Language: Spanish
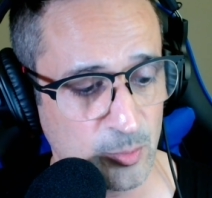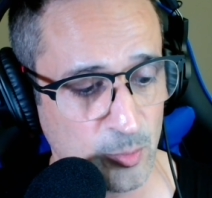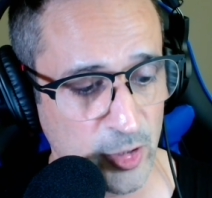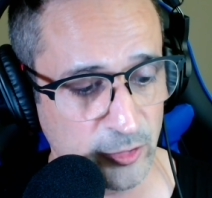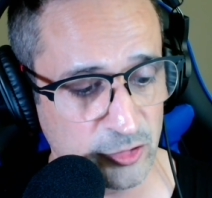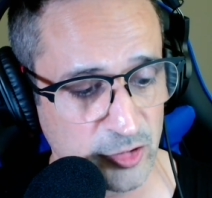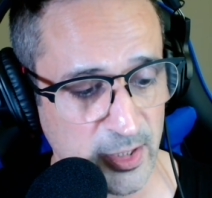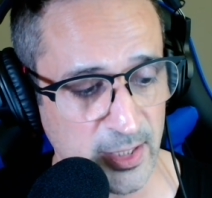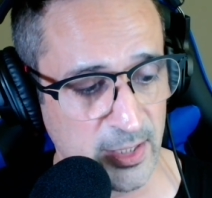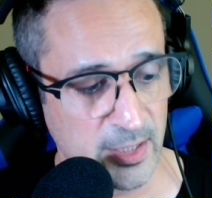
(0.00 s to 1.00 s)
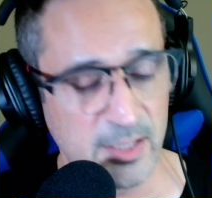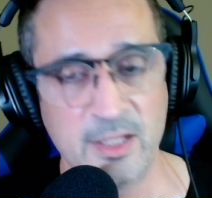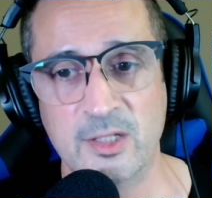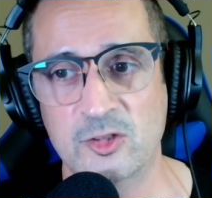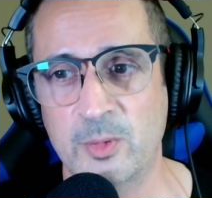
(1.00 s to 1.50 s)
buenos.
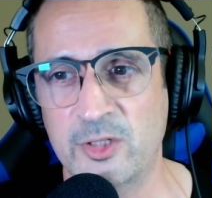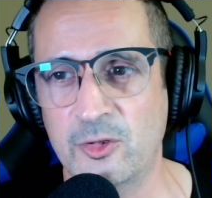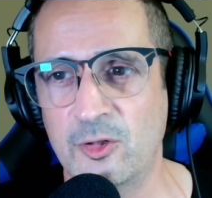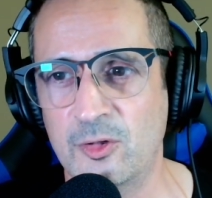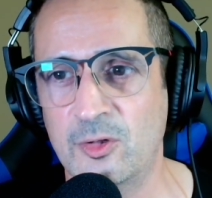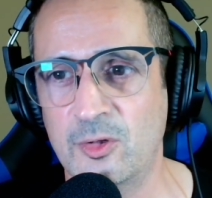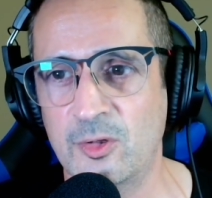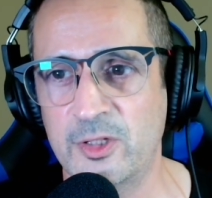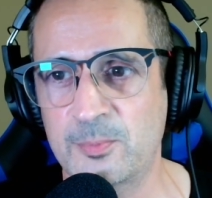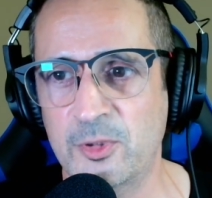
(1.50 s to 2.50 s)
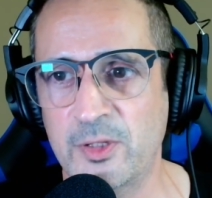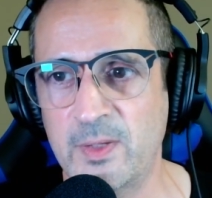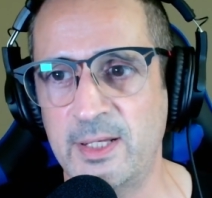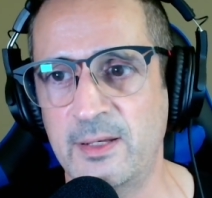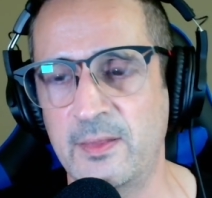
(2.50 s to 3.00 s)
Sobre todo después de
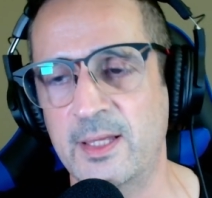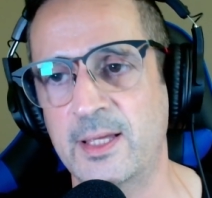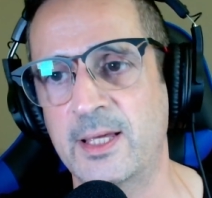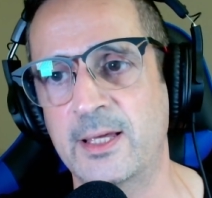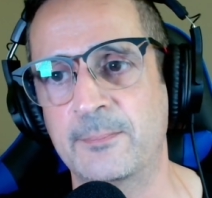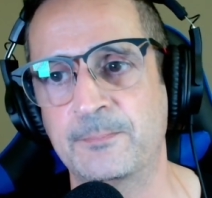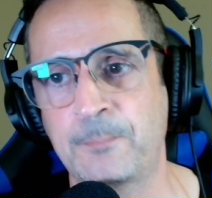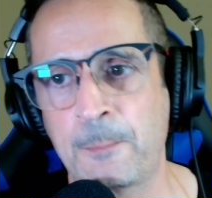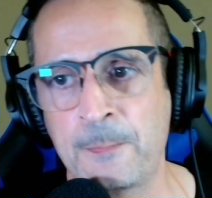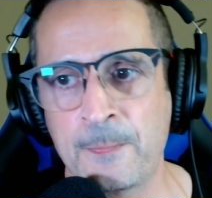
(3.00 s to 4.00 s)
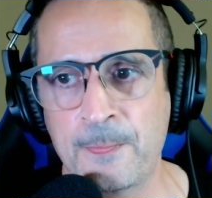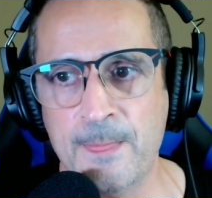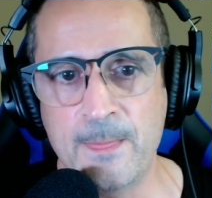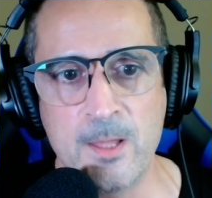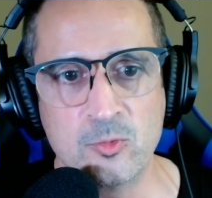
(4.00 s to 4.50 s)
venir de,
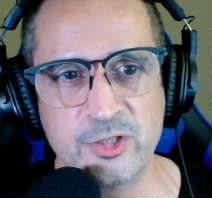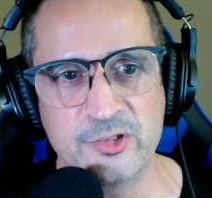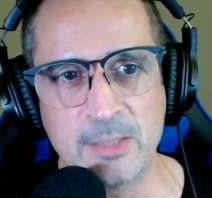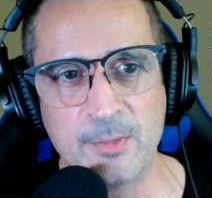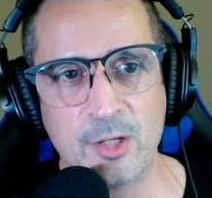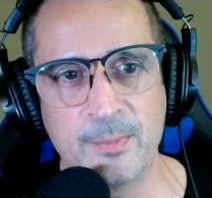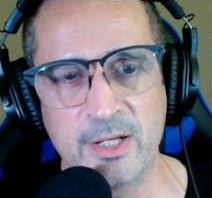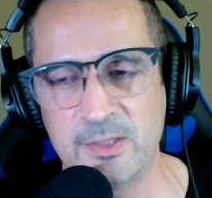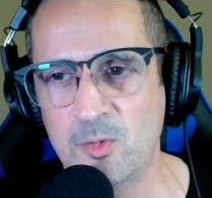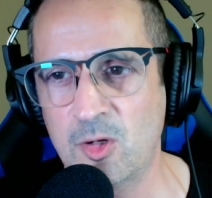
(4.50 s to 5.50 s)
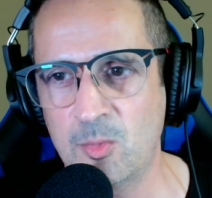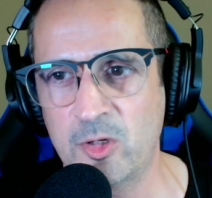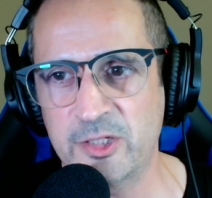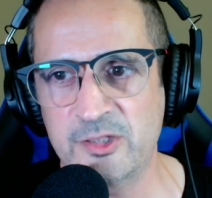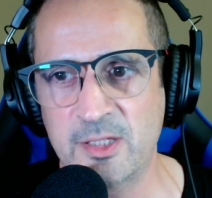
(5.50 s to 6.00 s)
un sistema operativo como
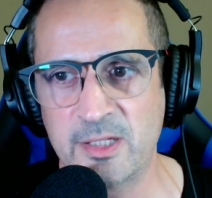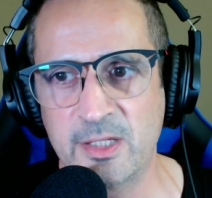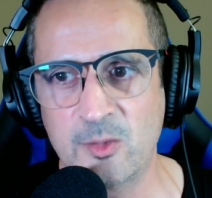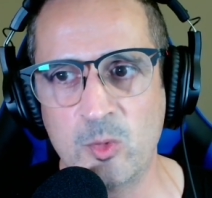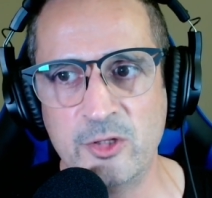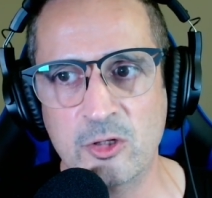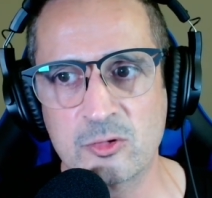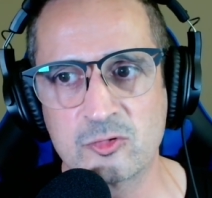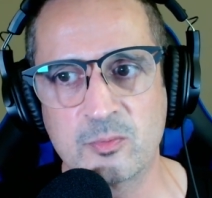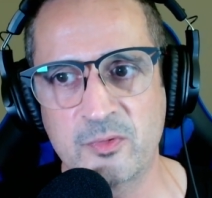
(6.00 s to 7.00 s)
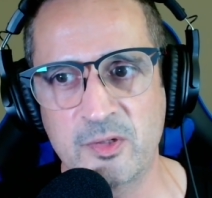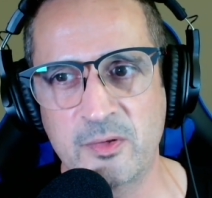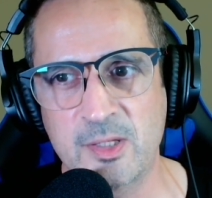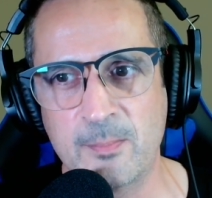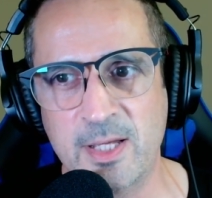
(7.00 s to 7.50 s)
es eh, Windows,
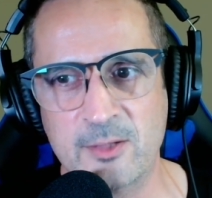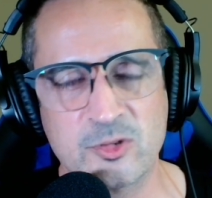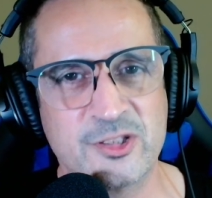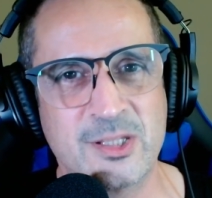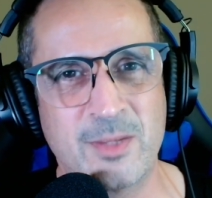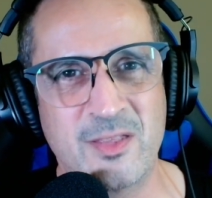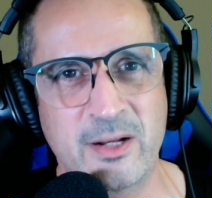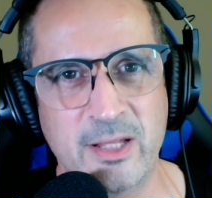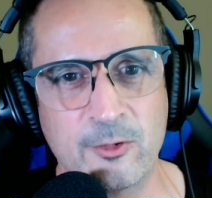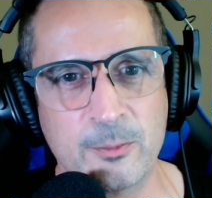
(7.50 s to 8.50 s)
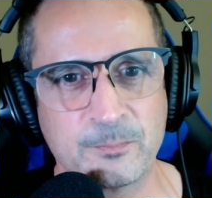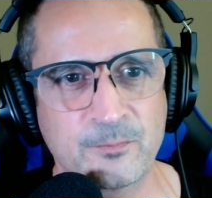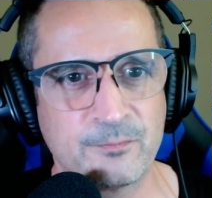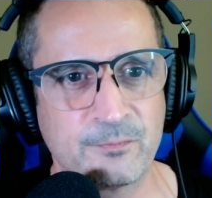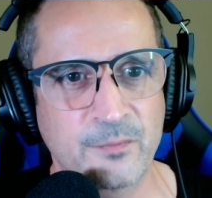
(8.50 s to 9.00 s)
sistema, un sistema cerrado,
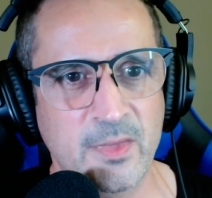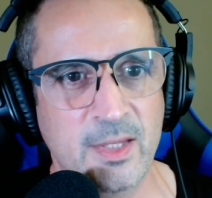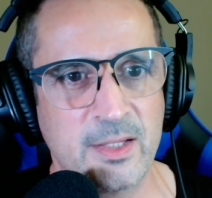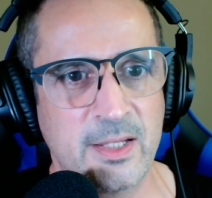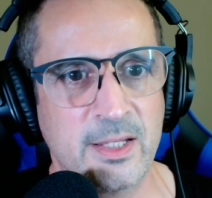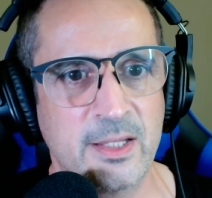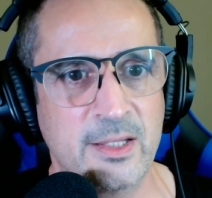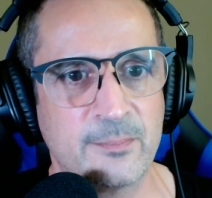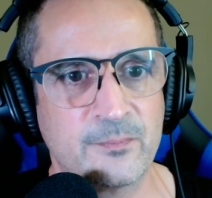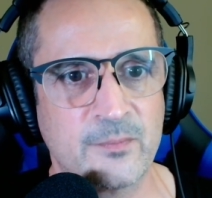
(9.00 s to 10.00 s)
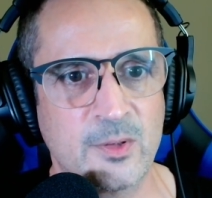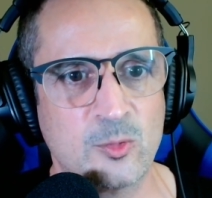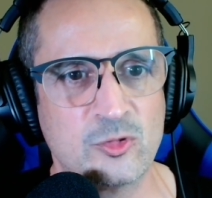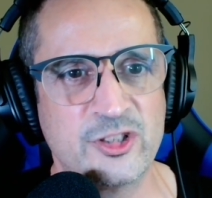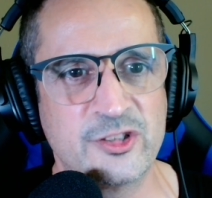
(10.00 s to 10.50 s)
eh,
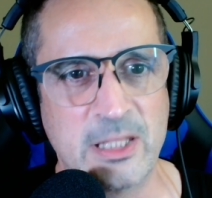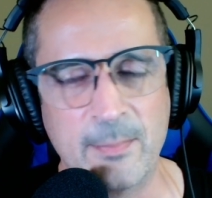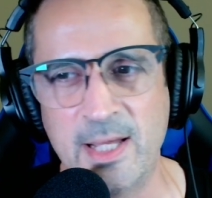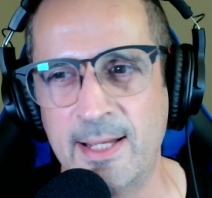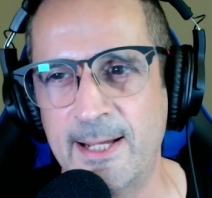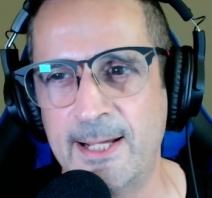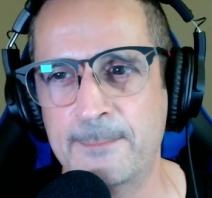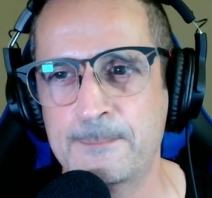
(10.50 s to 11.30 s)
un sistema